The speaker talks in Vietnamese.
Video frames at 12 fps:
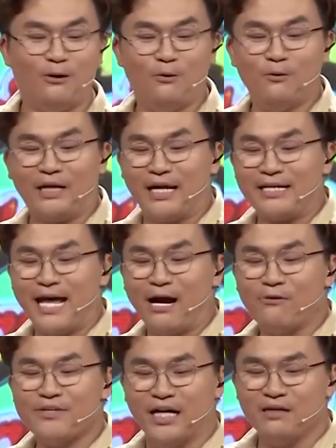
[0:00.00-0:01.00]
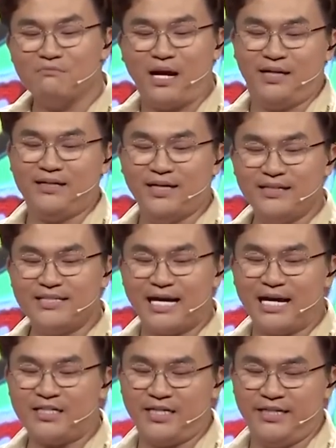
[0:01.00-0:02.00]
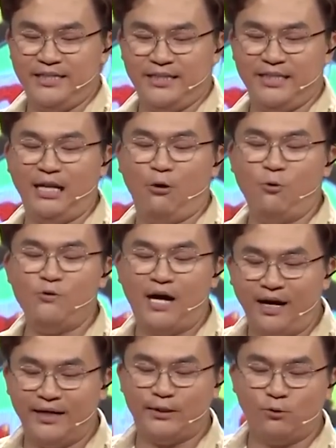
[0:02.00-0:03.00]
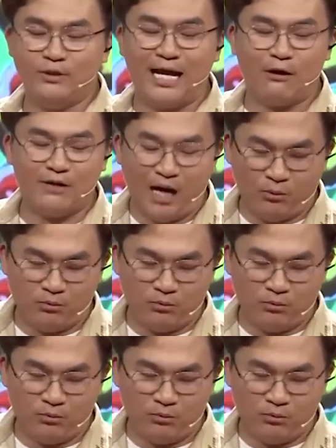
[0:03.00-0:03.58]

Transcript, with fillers: Câu ca dao nhấn mạnh đến giá trị lâu đời của lao